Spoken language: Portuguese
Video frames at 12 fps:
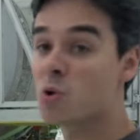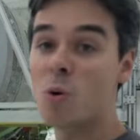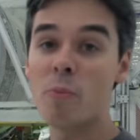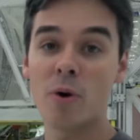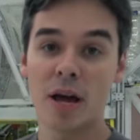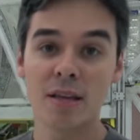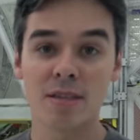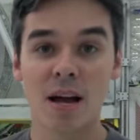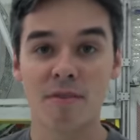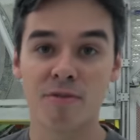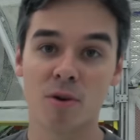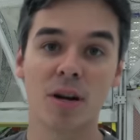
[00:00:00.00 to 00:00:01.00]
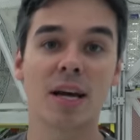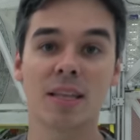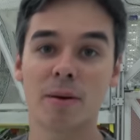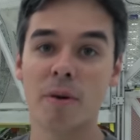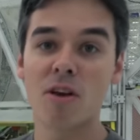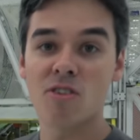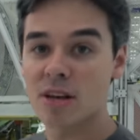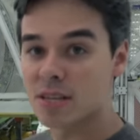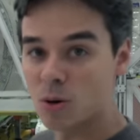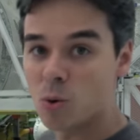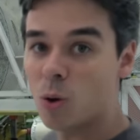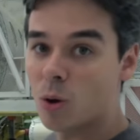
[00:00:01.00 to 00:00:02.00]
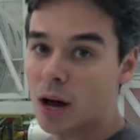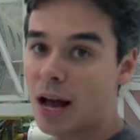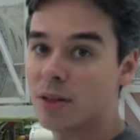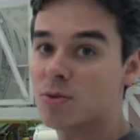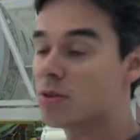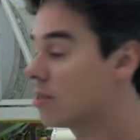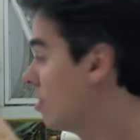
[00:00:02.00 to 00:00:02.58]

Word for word: componentes da aviônica também já são colocados